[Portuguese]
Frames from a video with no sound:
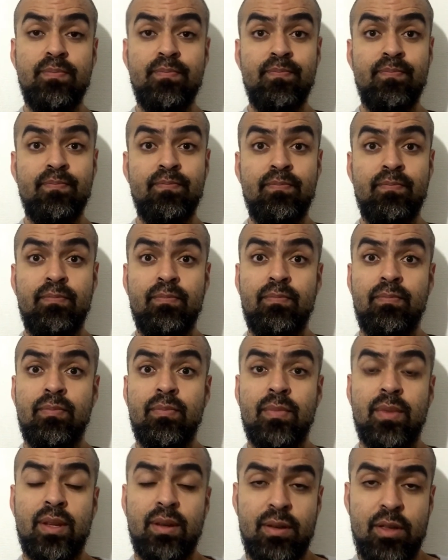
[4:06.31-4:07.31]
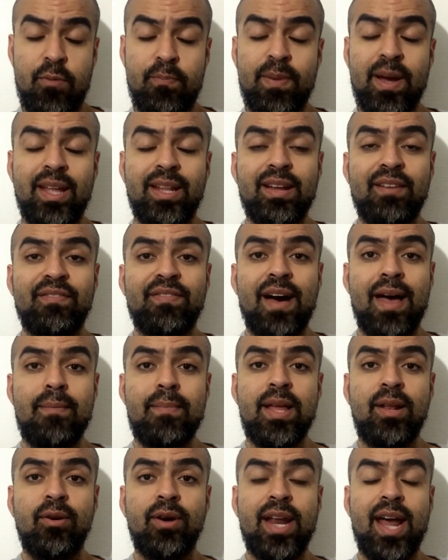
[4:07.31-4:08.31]
A Espanha ainda vai
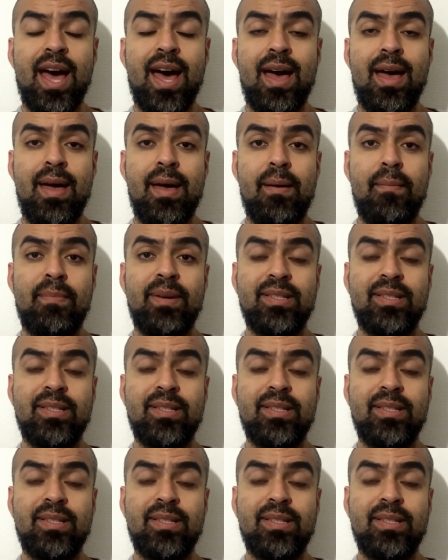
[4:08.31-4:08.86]
melhorar,